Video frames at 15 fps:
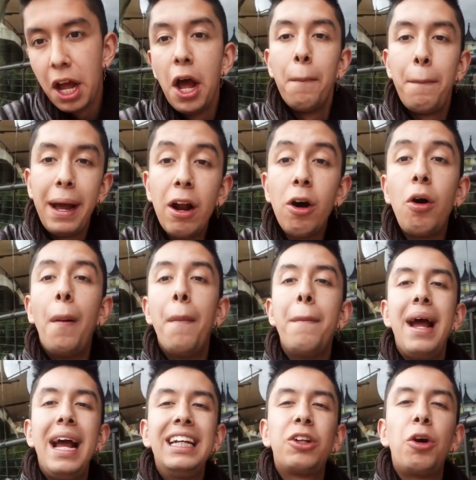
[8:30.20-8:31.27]
Pero
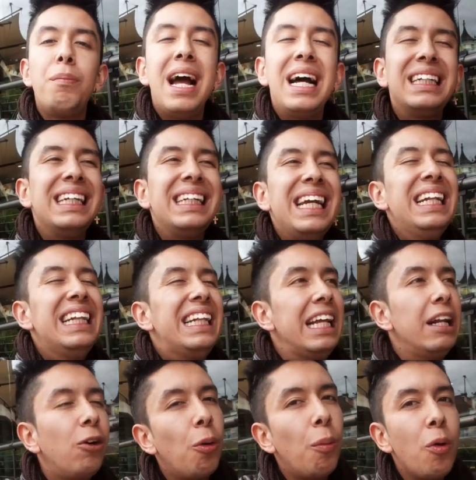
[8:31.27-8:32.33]
esto me hace sentir
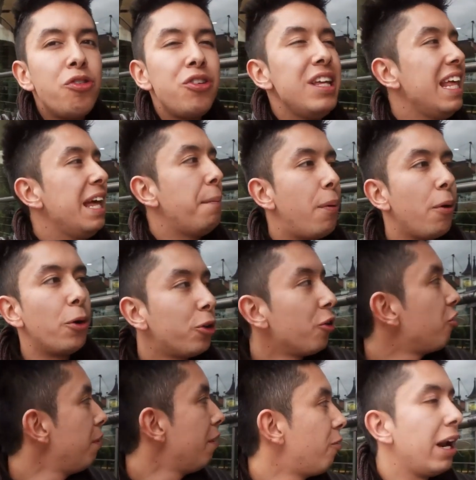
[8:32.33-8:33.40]
como si de pronto se
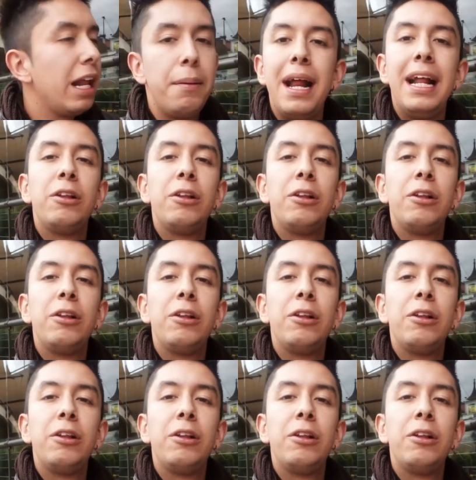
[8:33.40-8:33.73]
me fuera bien.